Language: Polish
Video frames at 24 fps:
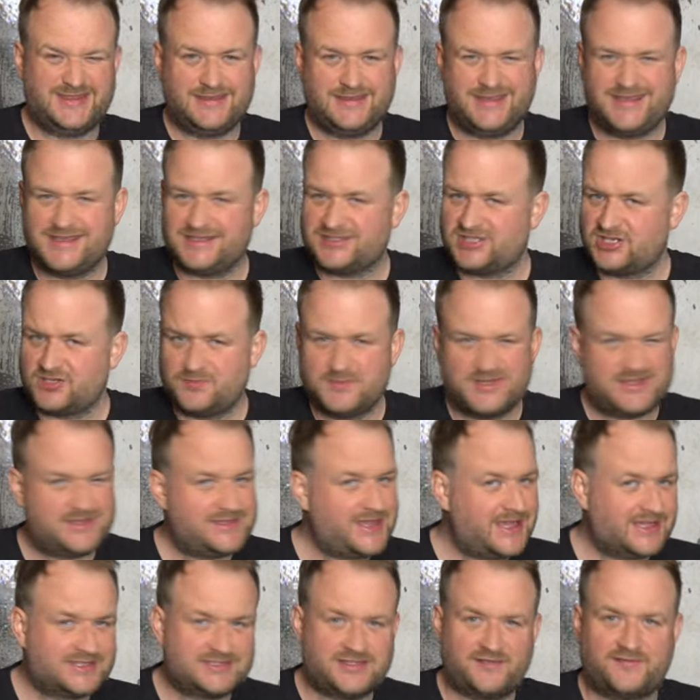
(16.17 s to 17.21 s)
Jesteśmy
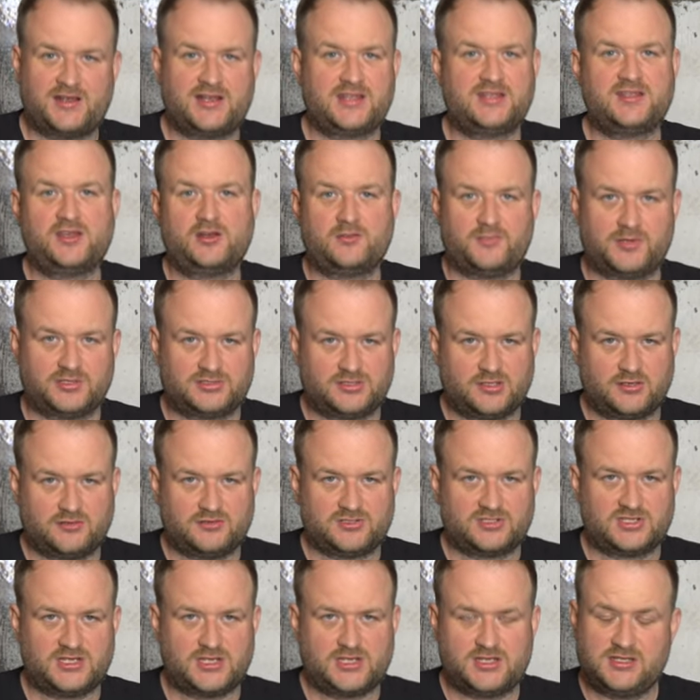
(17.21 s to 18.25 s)
tak zawaleni robotą,
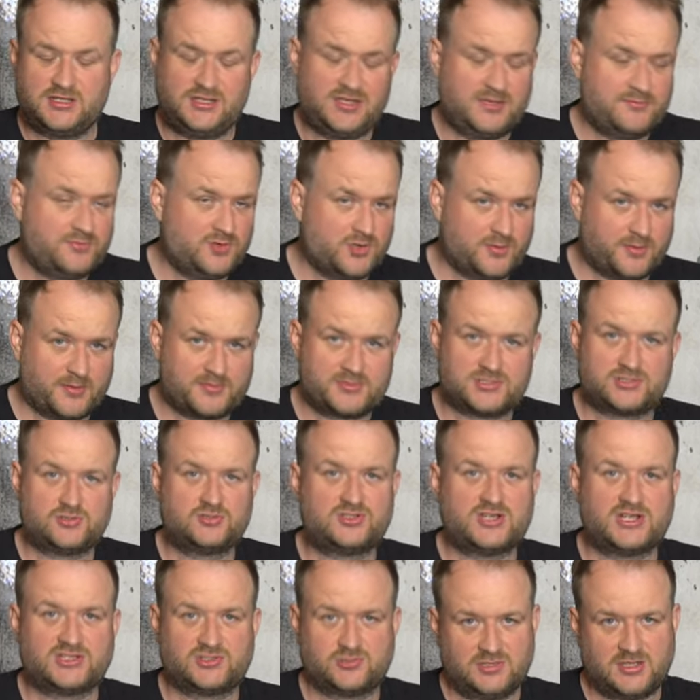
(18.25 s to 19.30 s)
że nie było po prostu
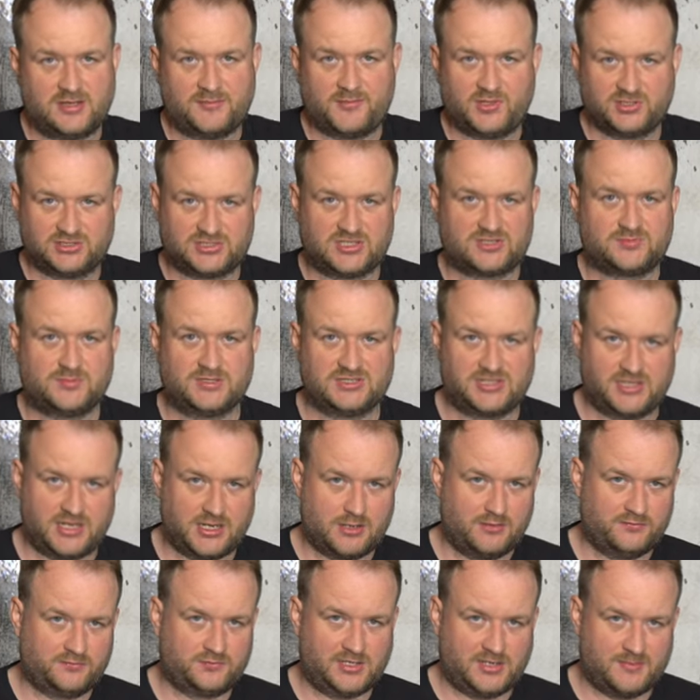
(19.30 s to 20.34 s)
czasu na montaż
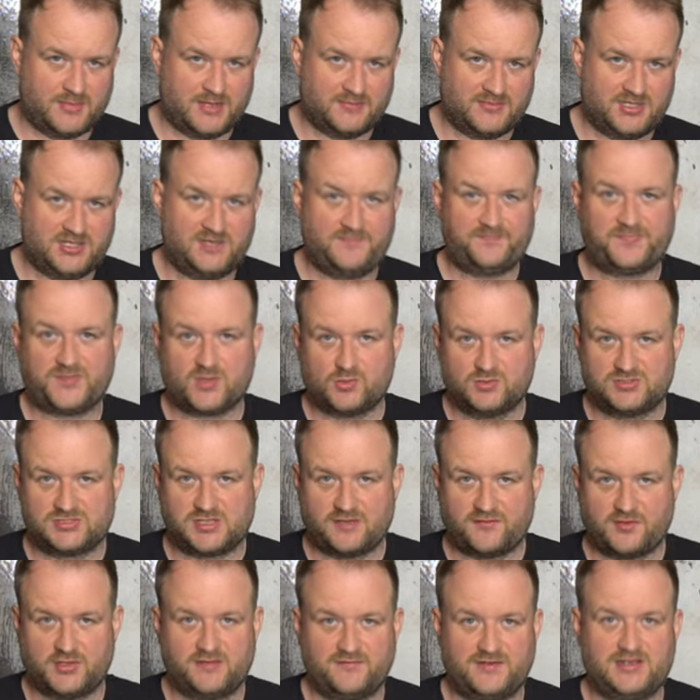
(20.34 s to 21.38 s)
materiałów, które mamy
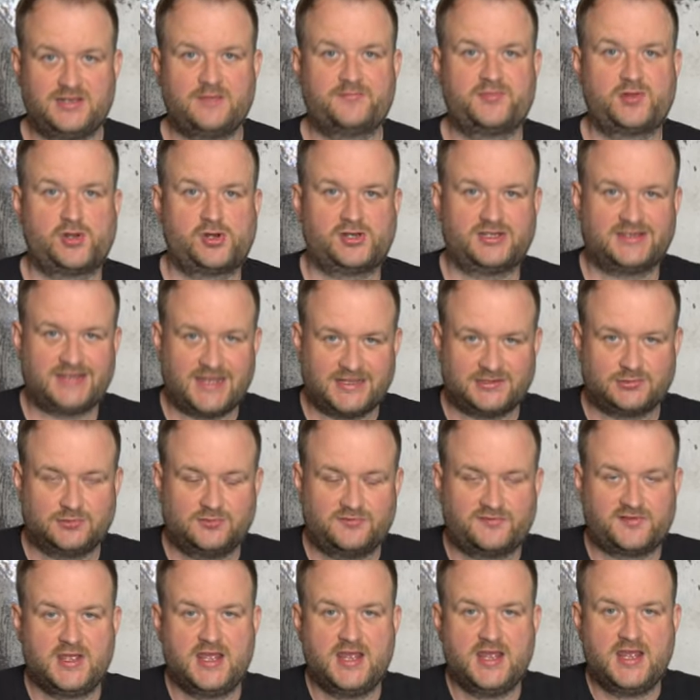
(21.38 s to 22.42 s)
ustawione wedle
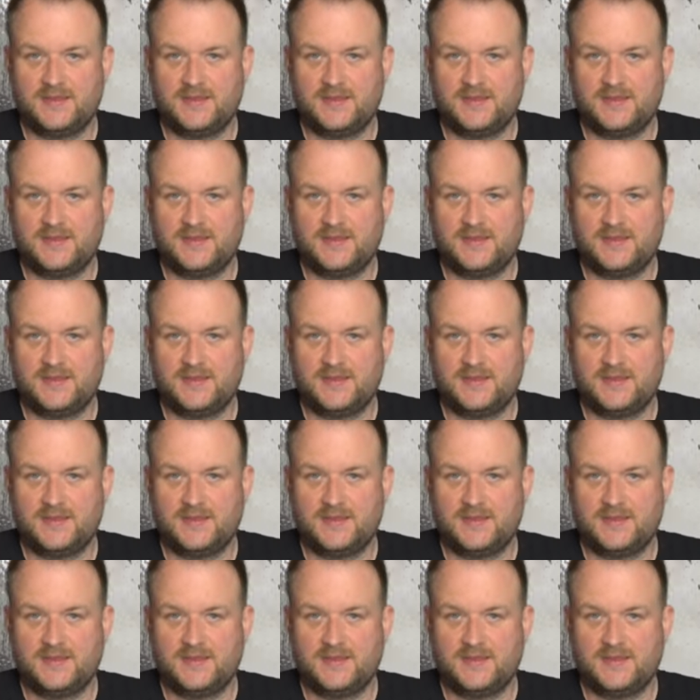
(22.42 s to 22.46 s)
priorytetów.